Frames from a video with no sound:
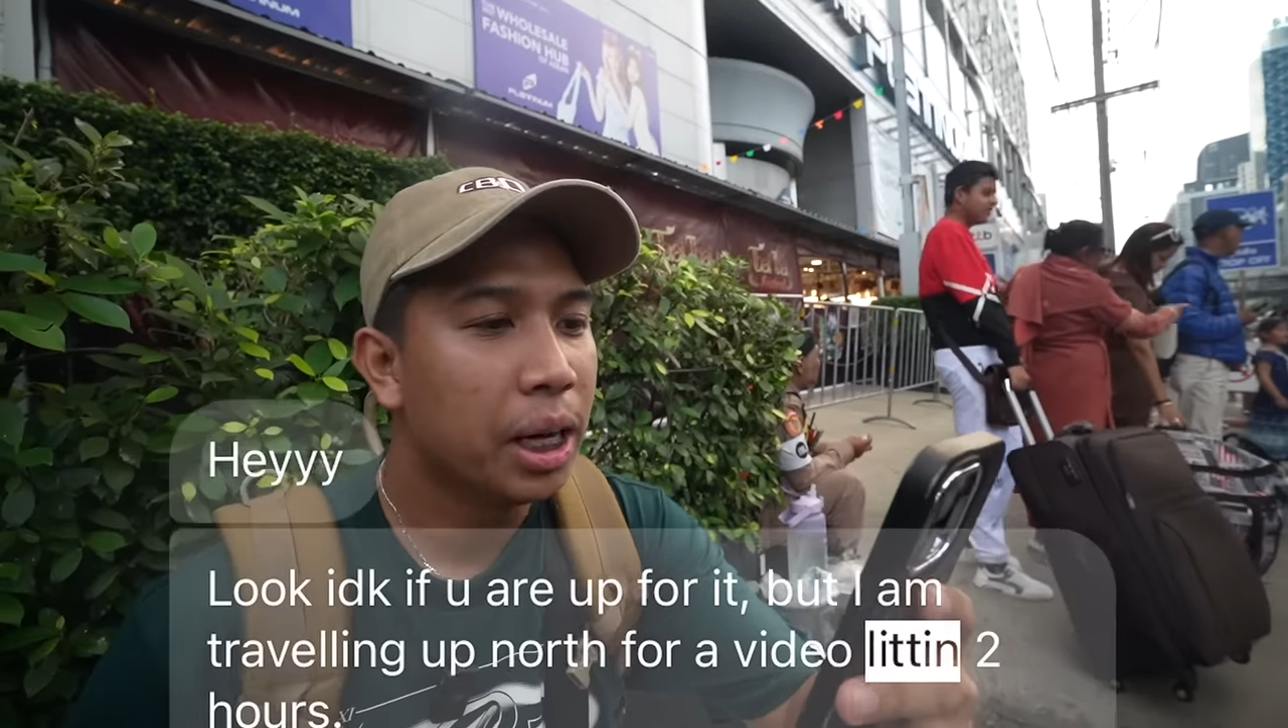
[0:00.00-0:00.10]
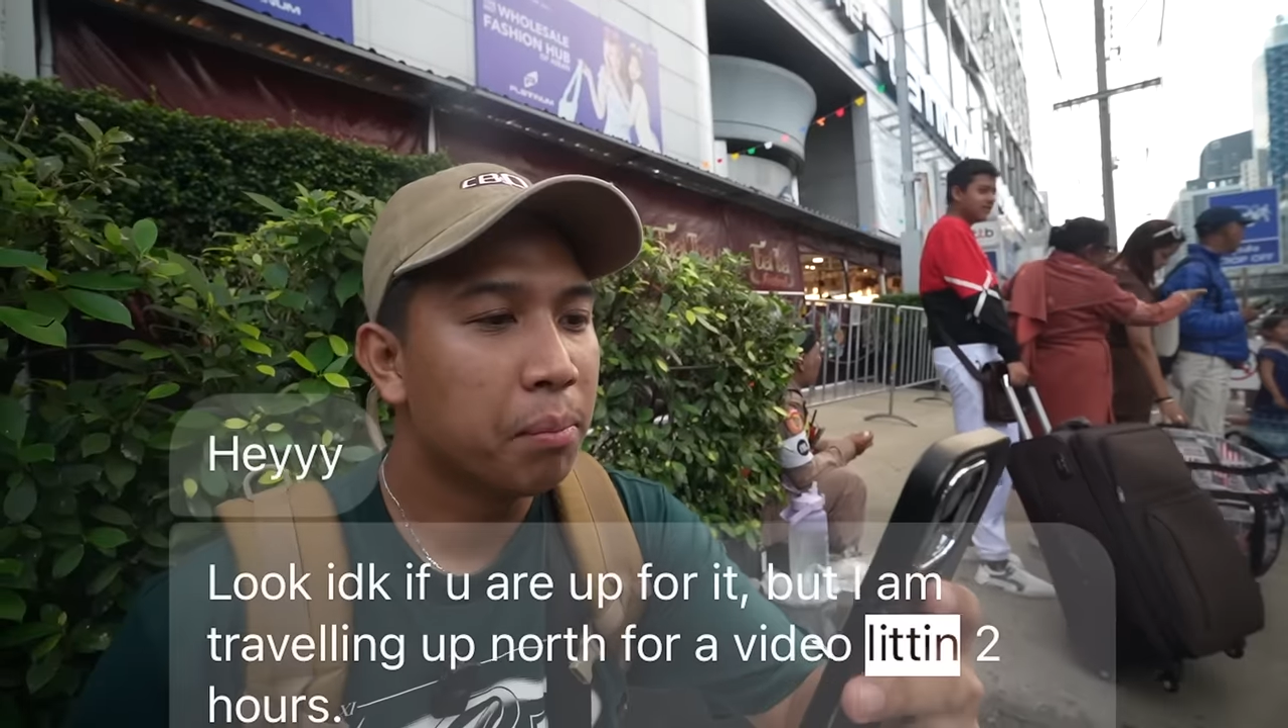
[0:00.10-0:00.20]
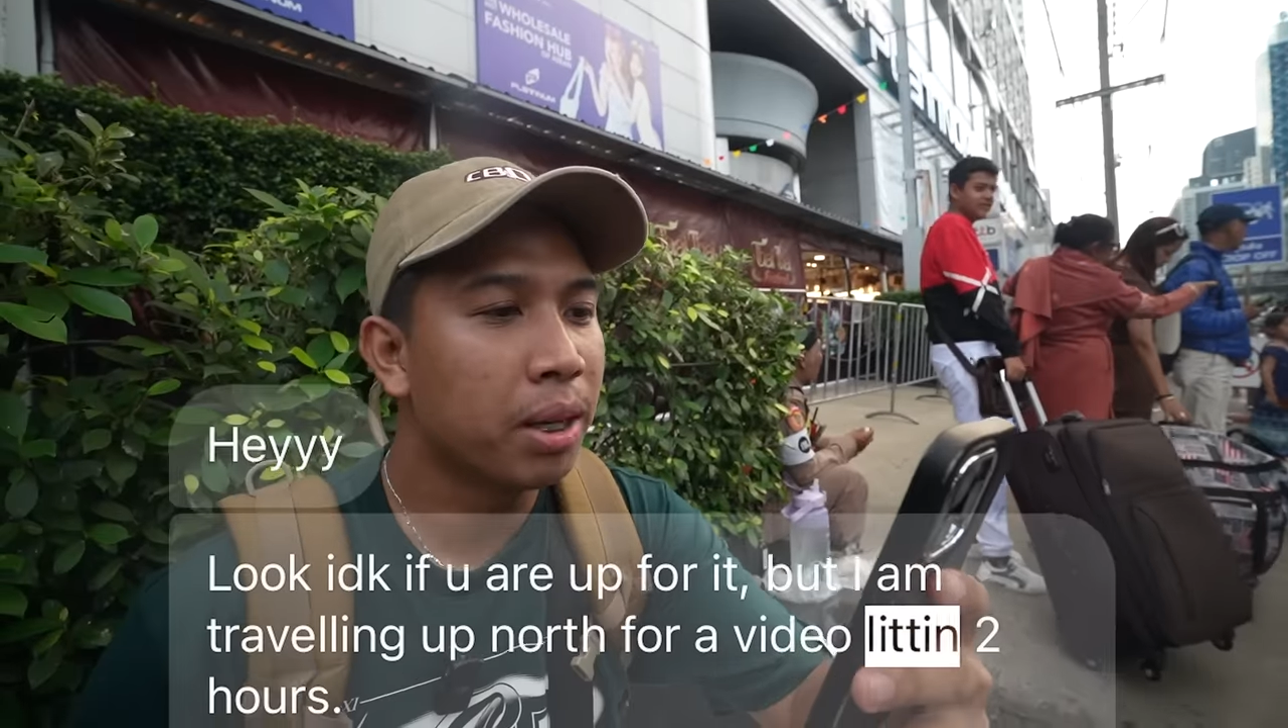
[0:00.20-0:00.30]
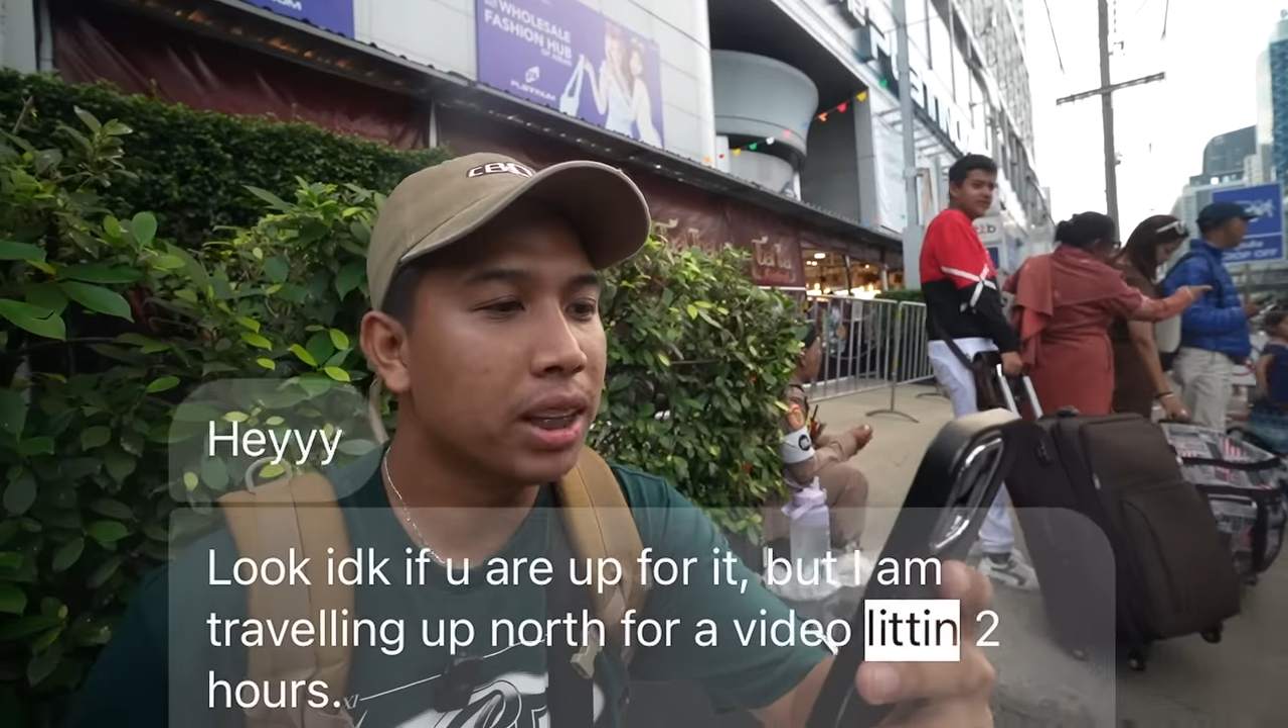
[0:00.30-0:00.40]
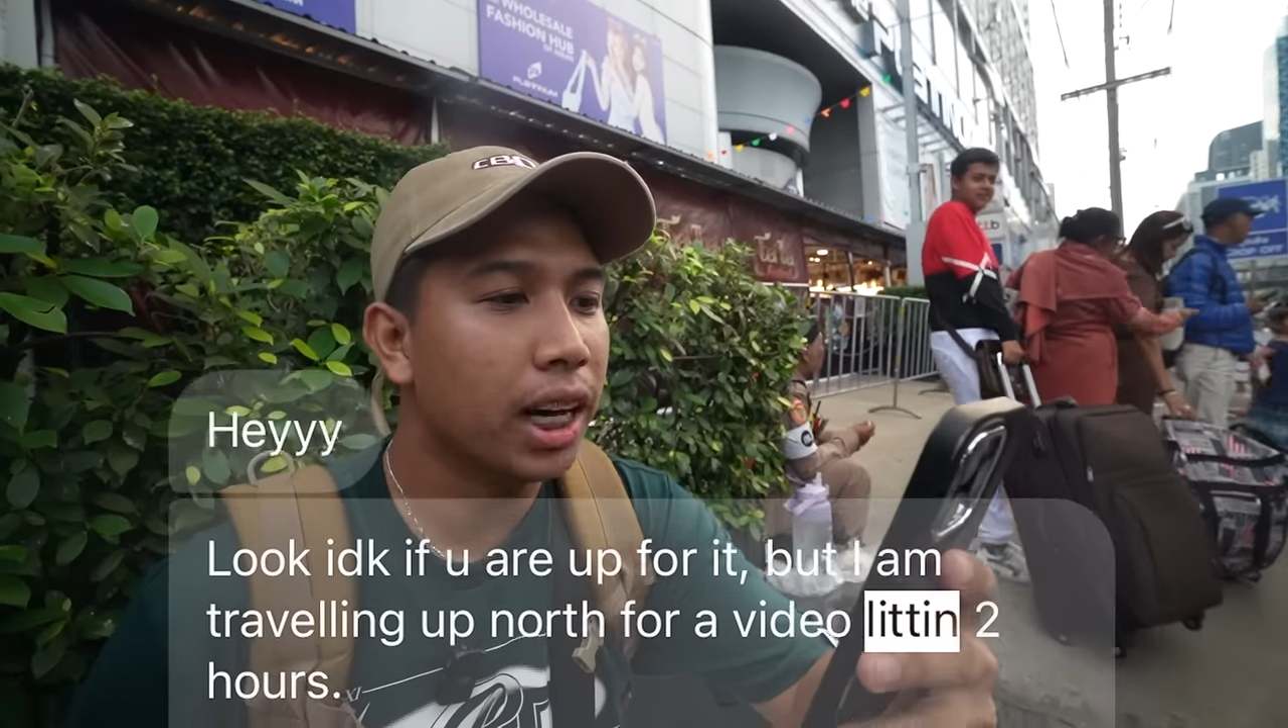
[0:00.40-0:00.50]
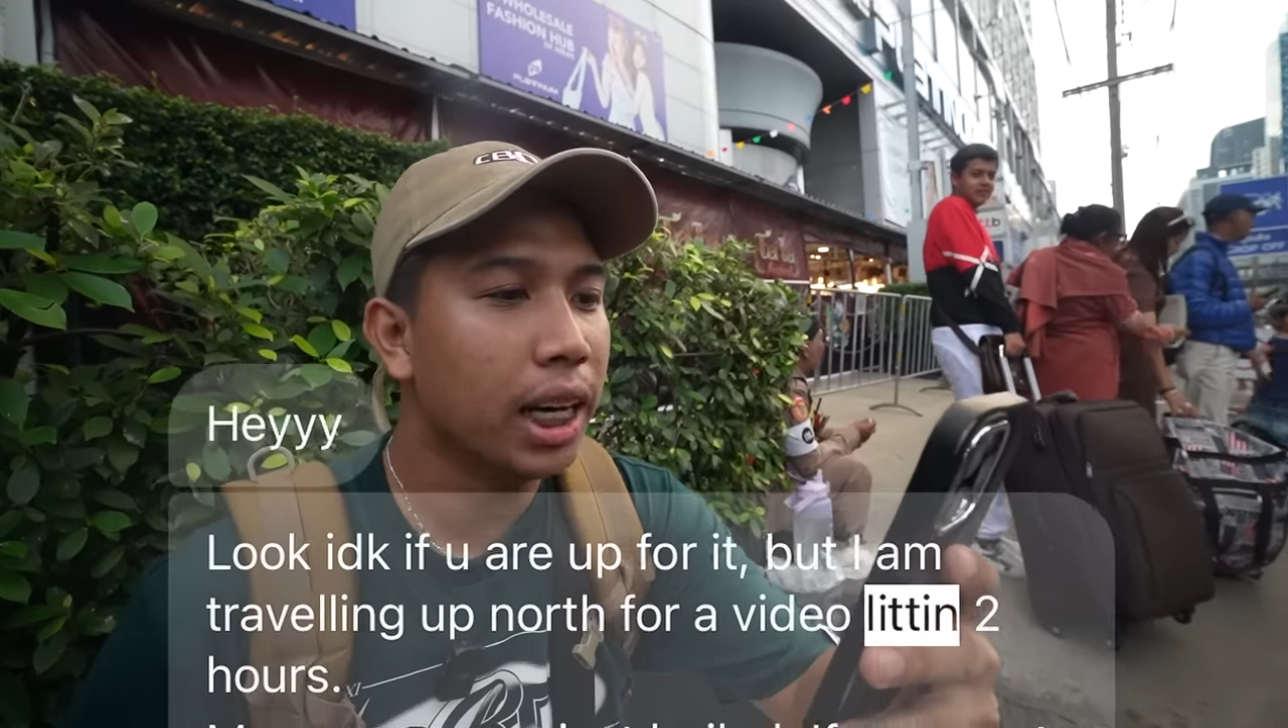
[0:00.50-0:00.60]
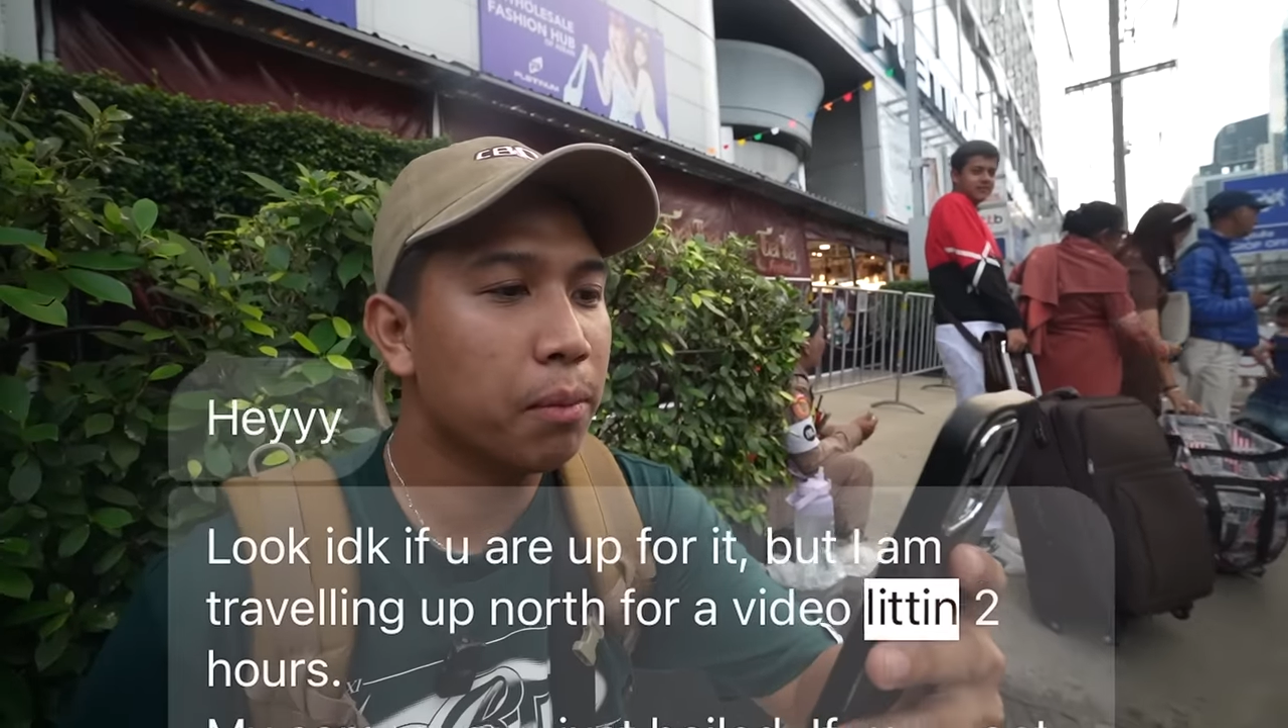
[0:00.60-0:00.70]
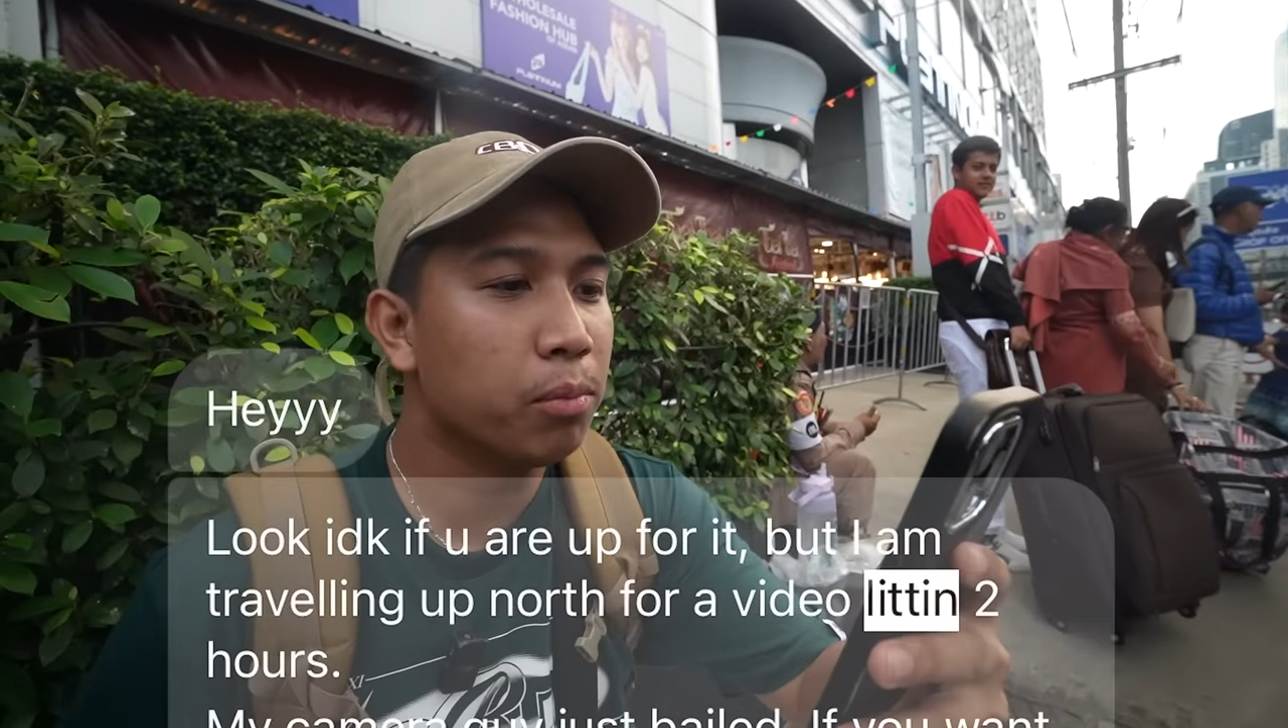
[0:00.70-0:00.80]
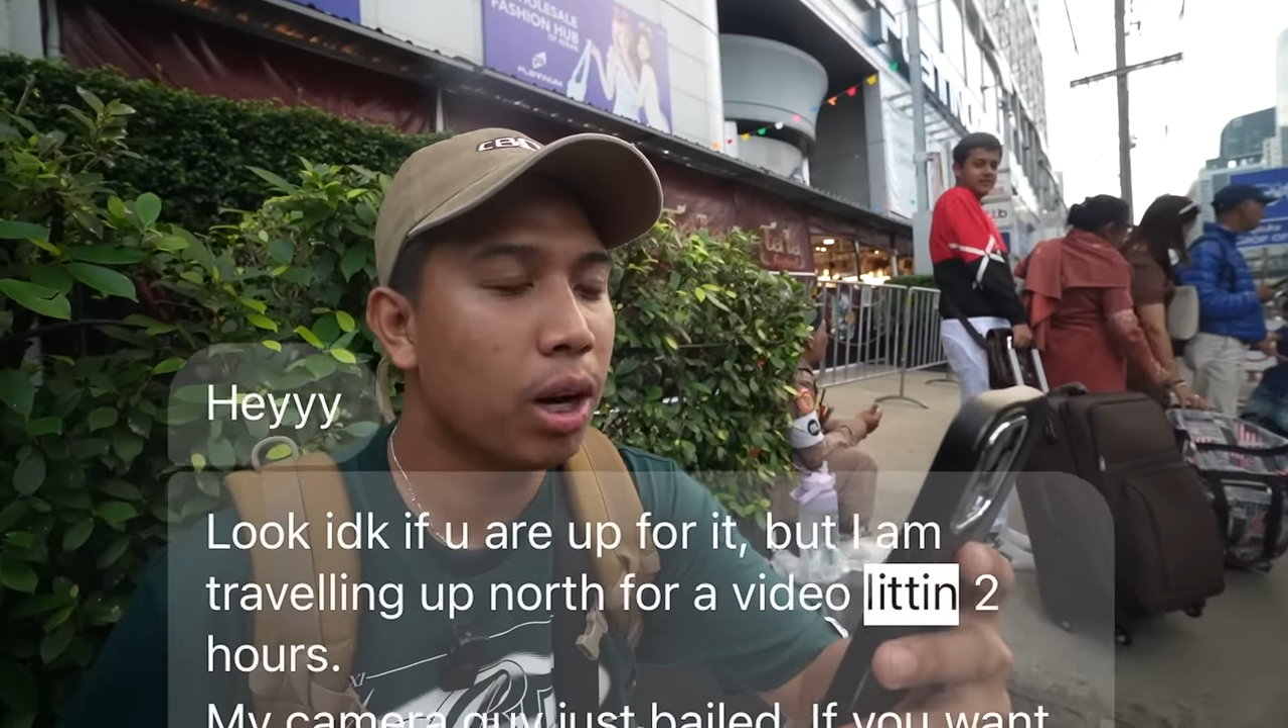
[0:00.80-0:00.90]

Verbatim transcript: but I am